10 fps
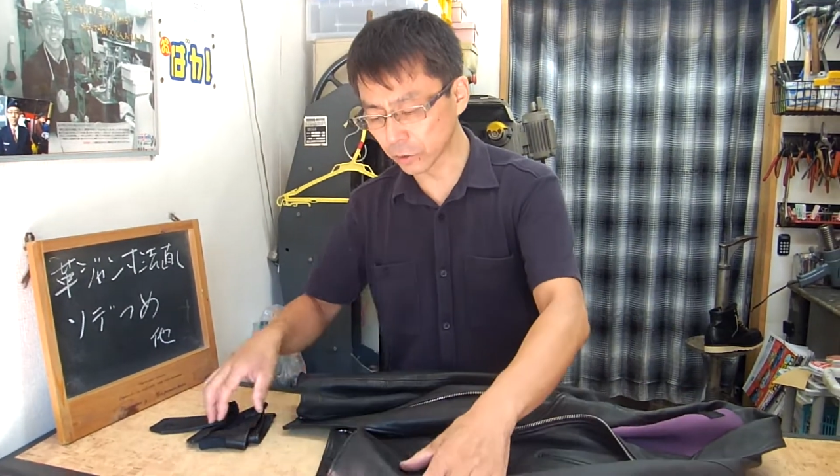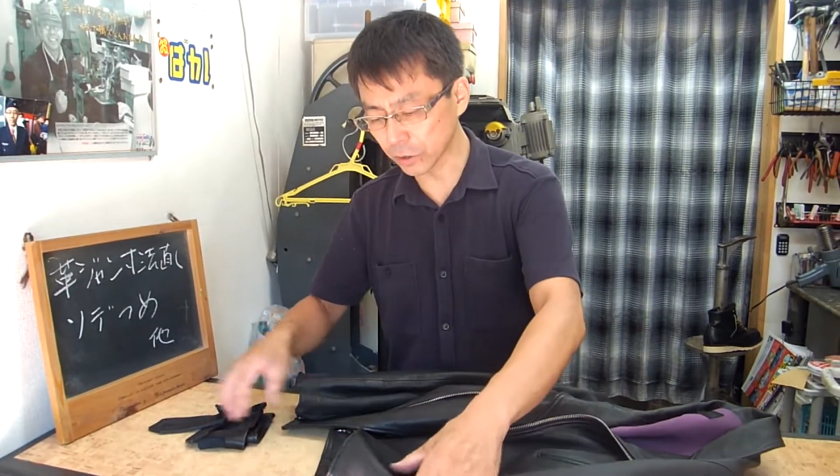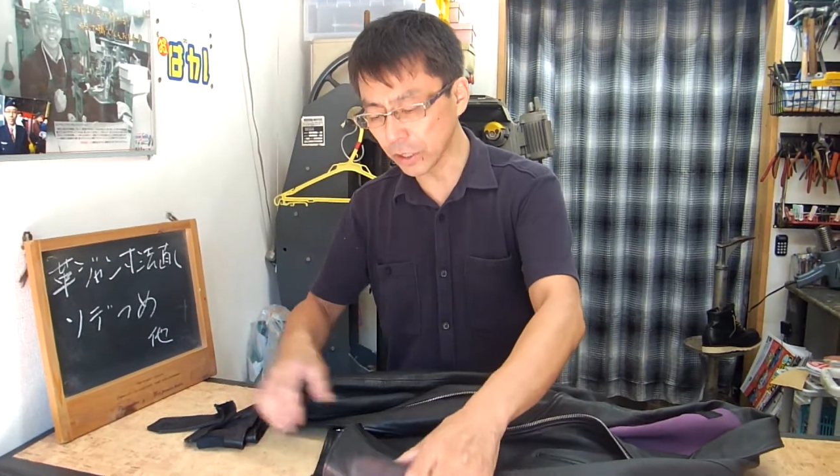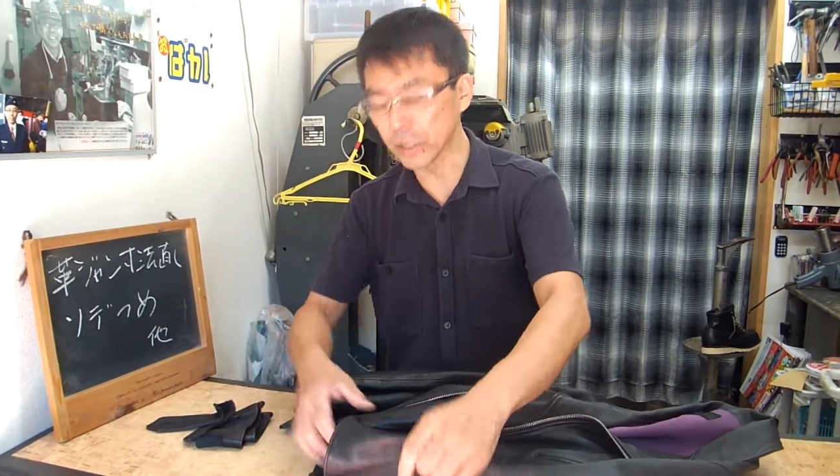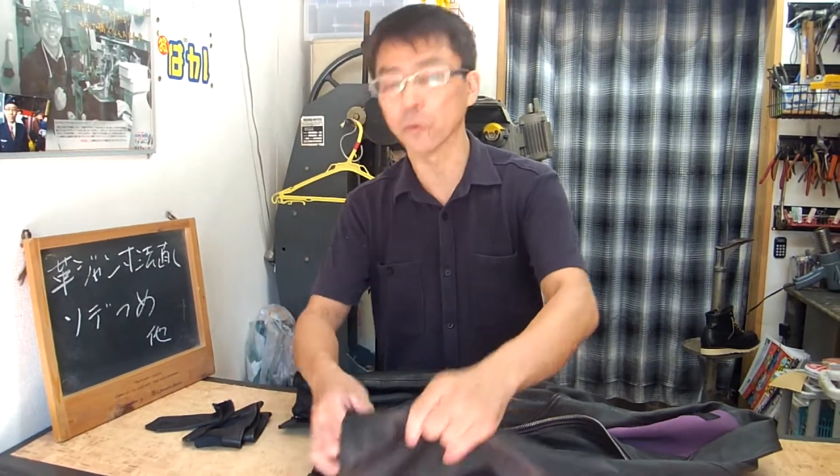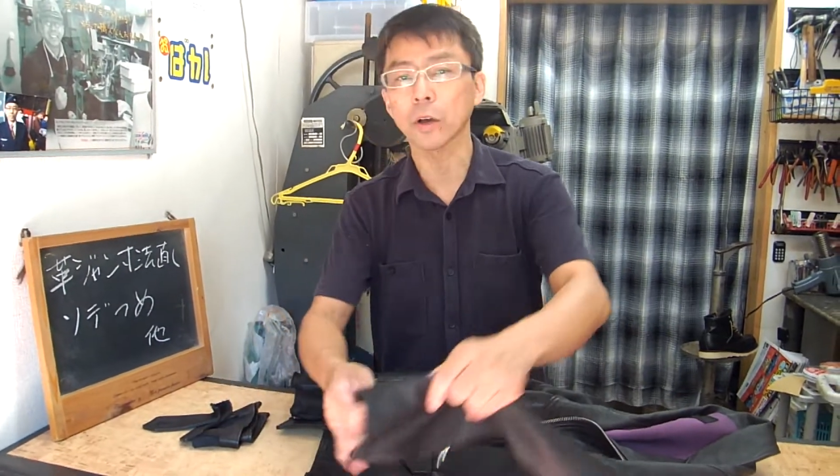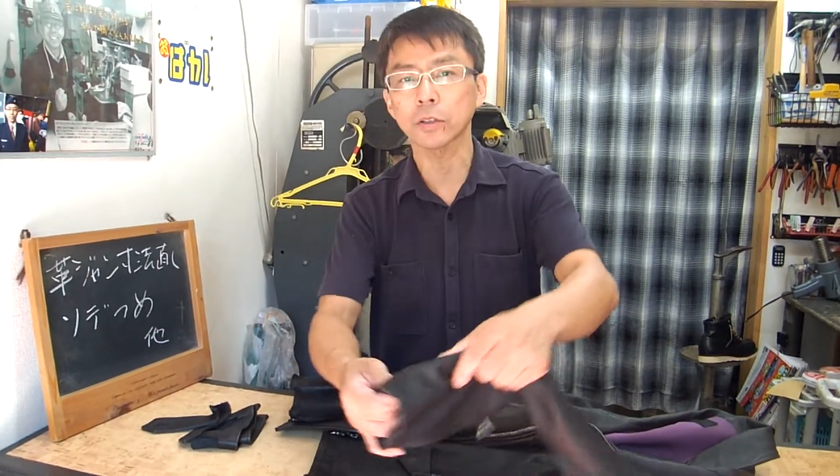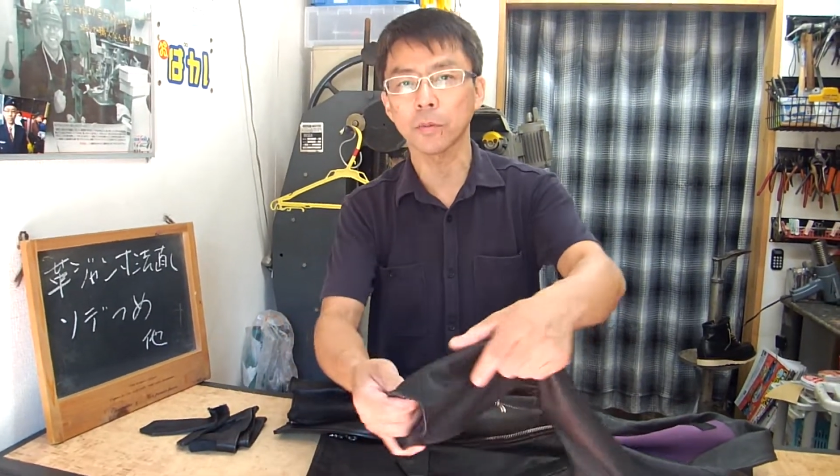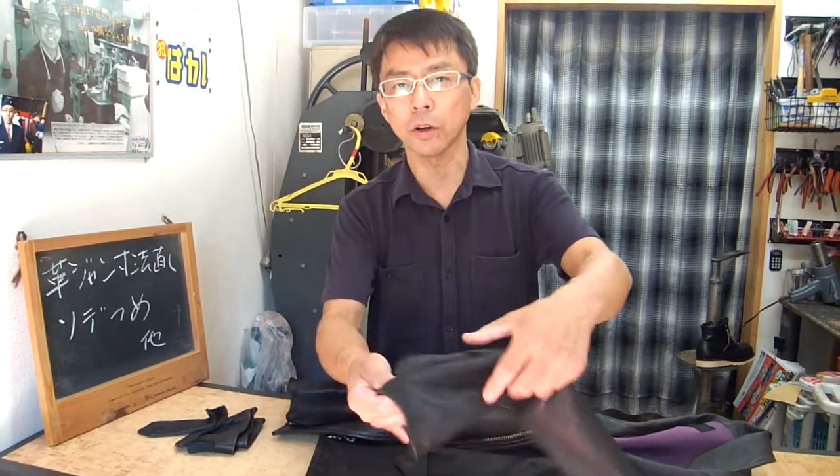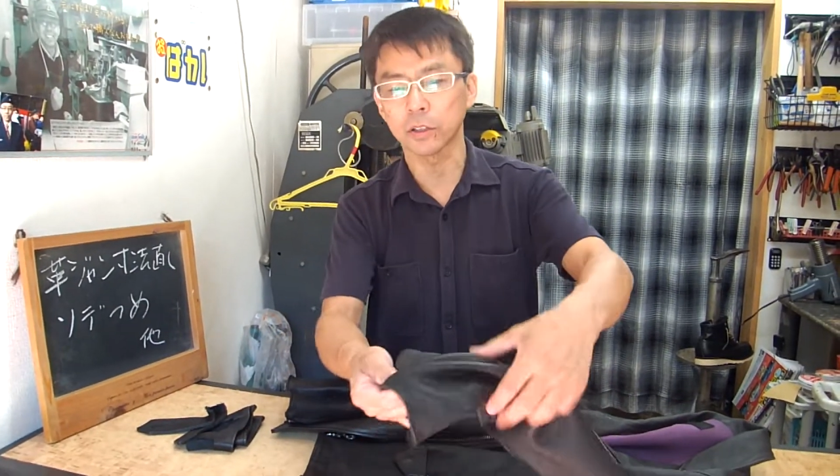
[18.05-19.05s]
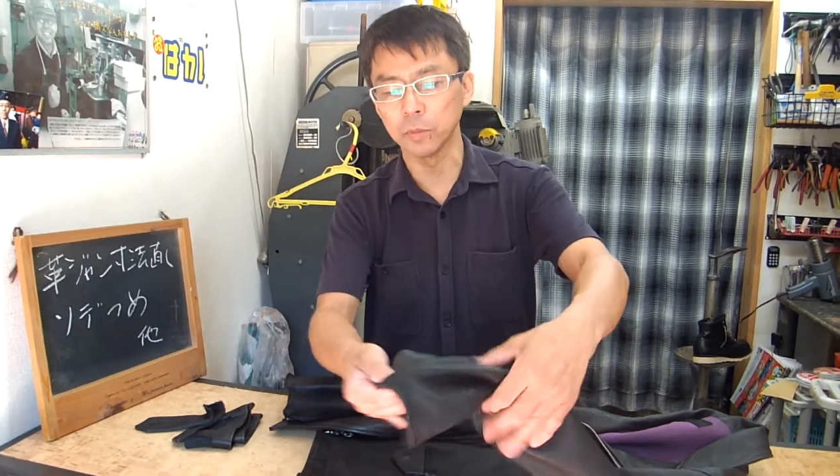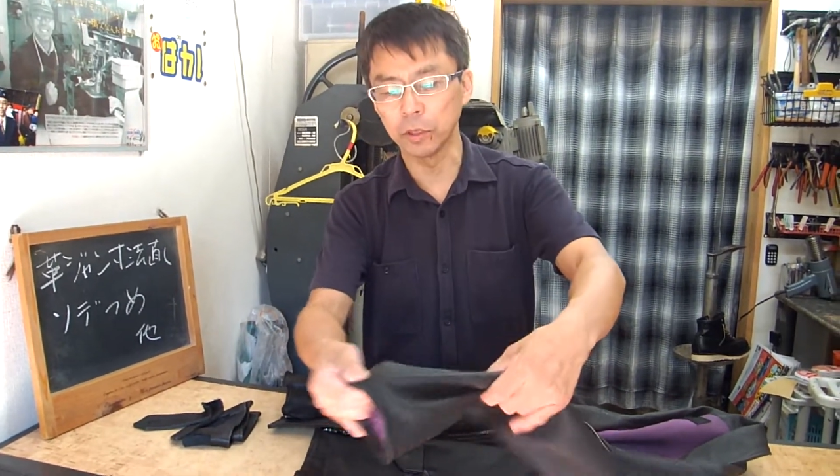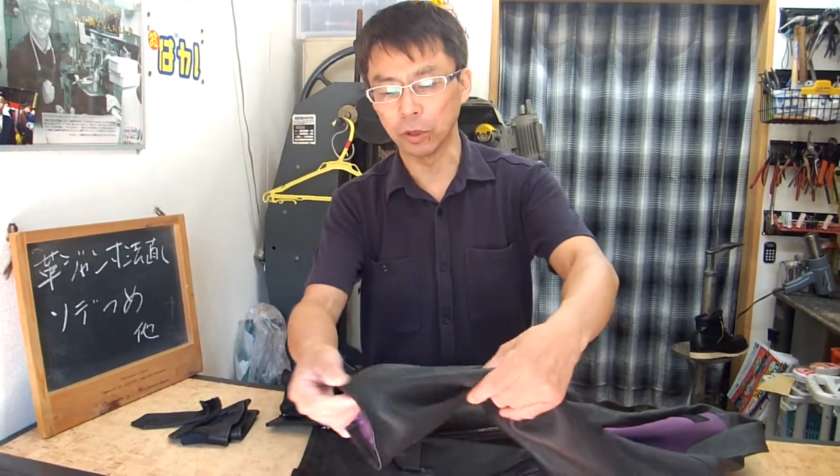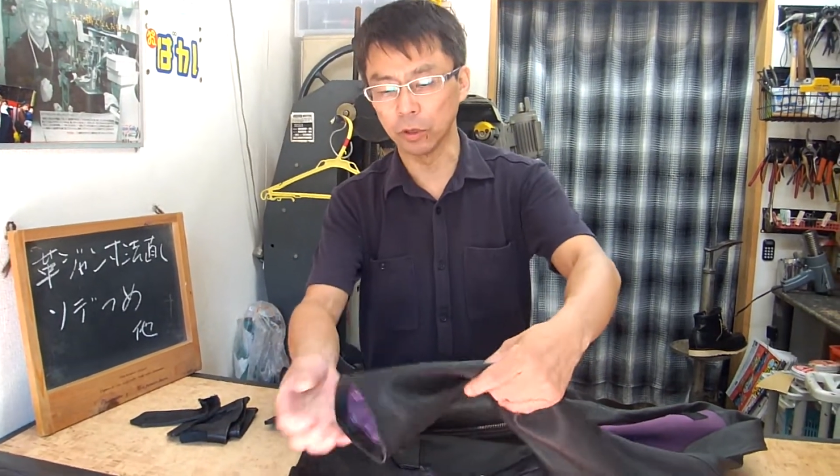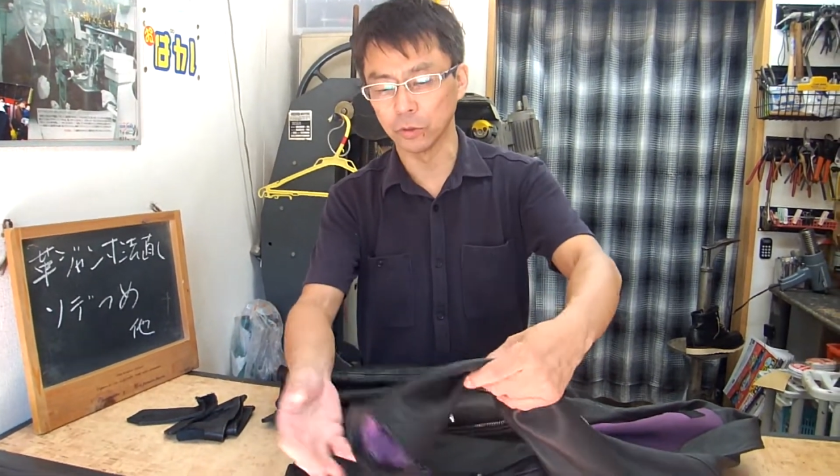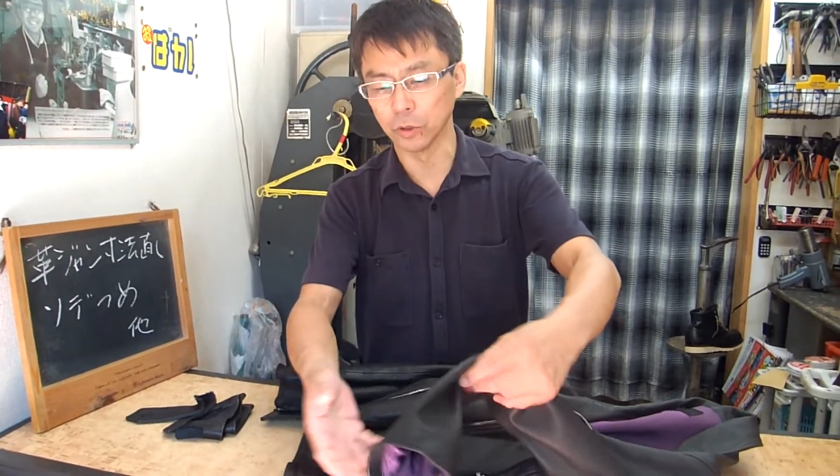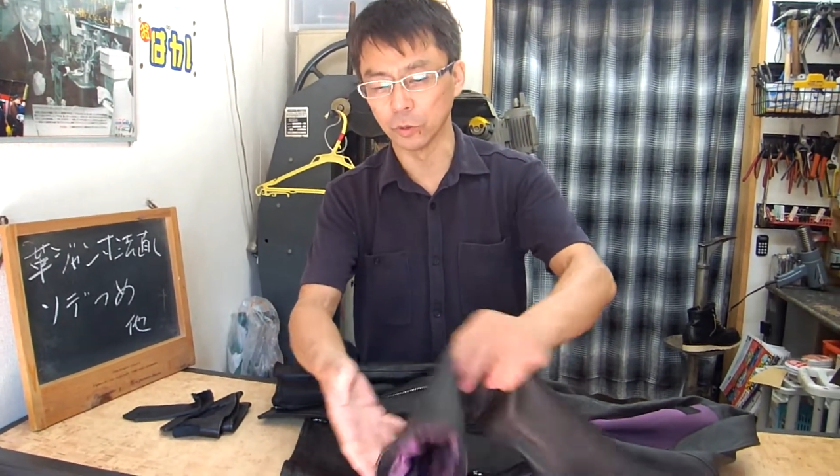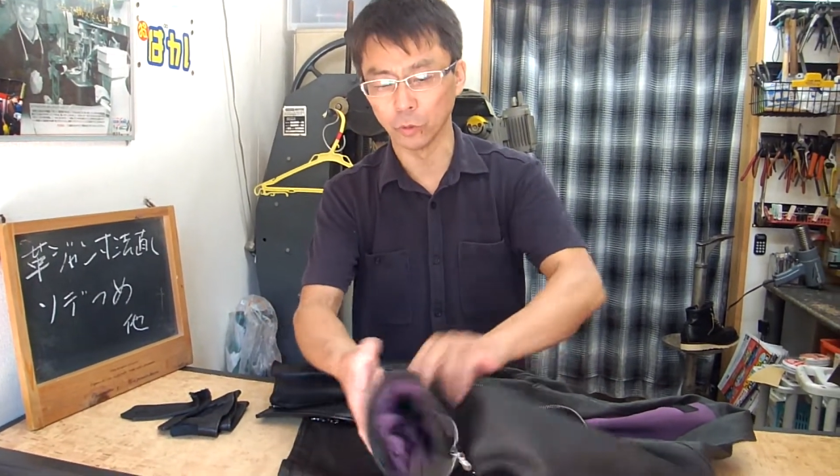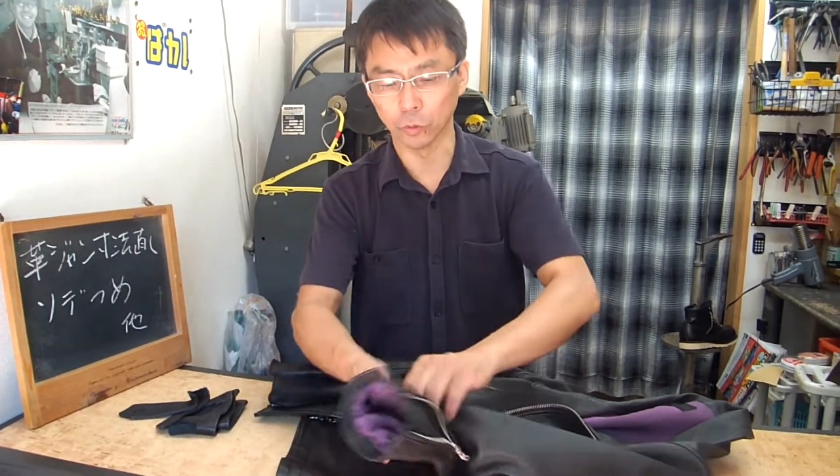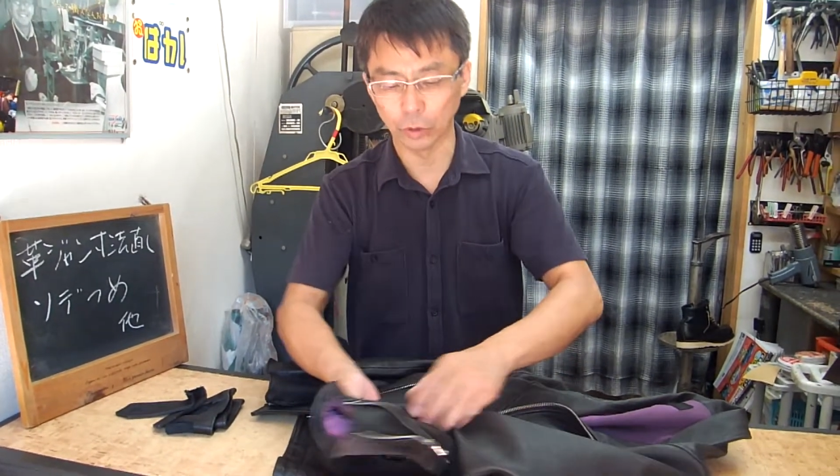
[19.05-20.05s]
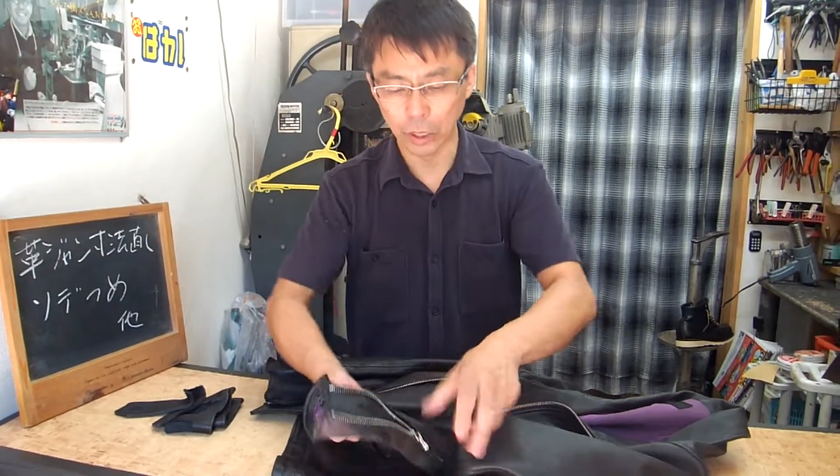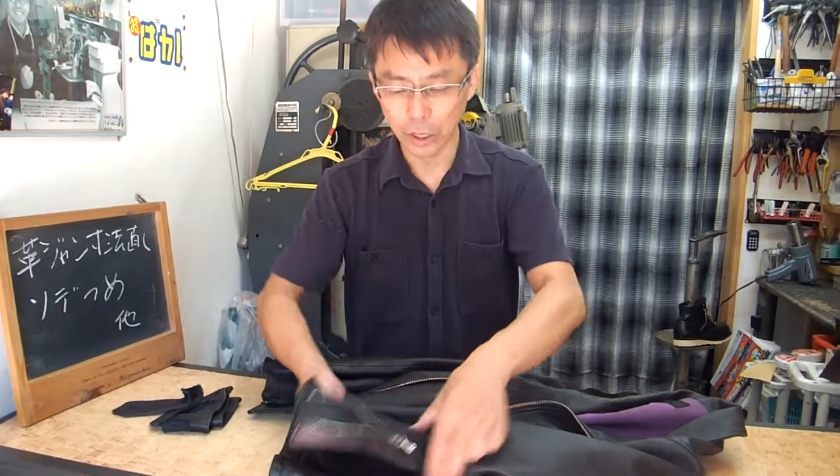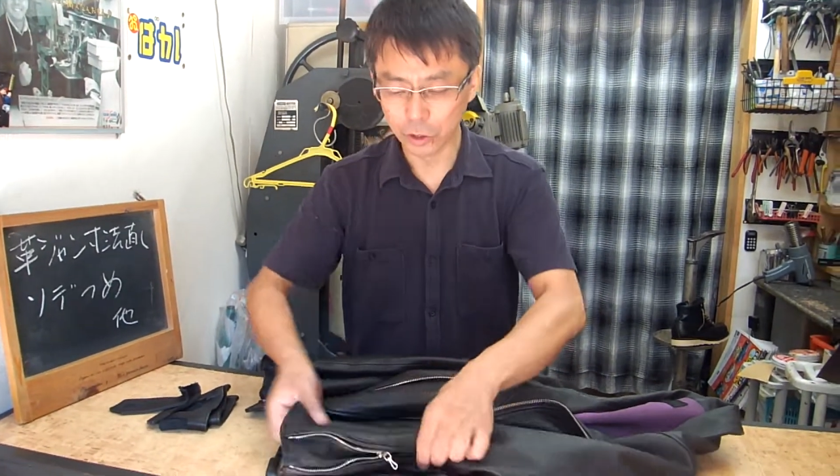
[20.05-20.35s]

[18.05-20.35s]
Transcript: 10センチお客様が詰めてくれということで、